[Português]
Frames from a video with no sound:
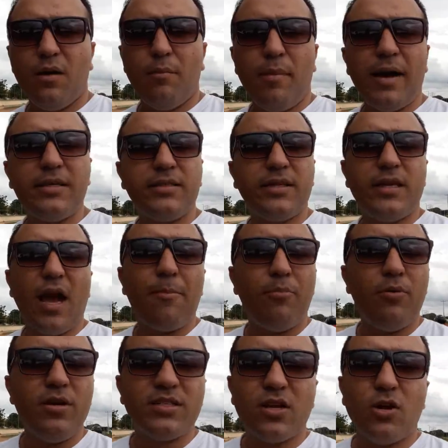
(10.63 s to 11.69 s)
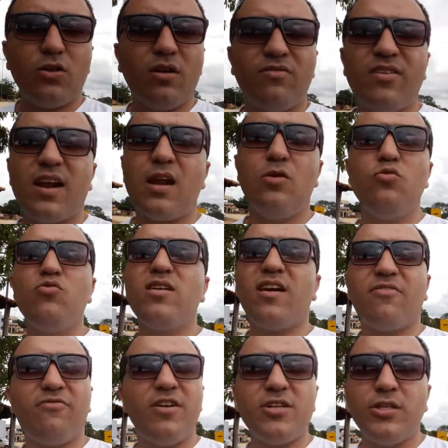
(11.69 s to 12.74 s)
mas que a Polícia Rodoviária
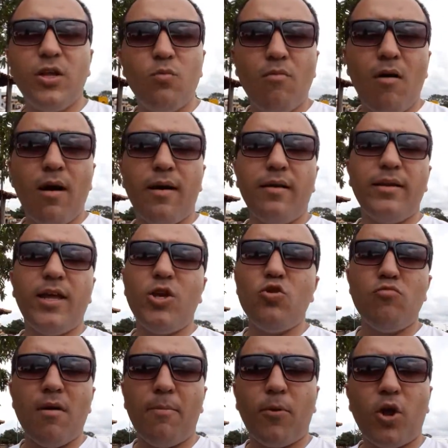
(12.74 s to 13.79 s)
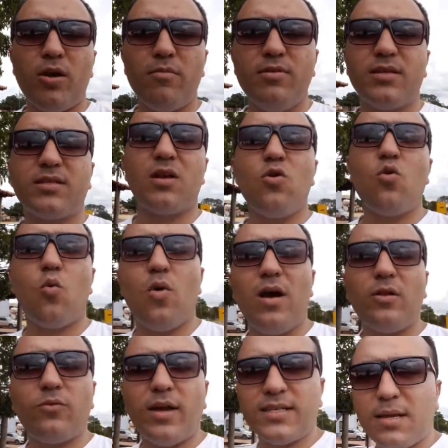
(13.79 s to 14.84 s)
nunca fez nenhuma, nenhuma proibição
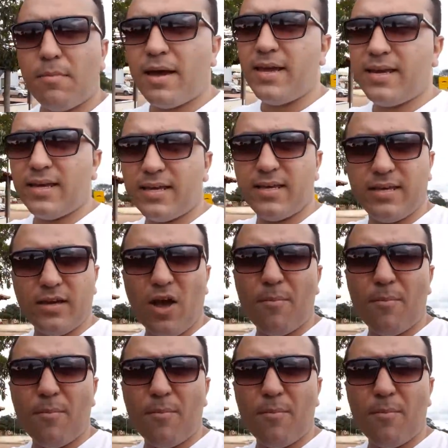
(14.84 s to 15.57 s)
quanto a essa barreira aqui.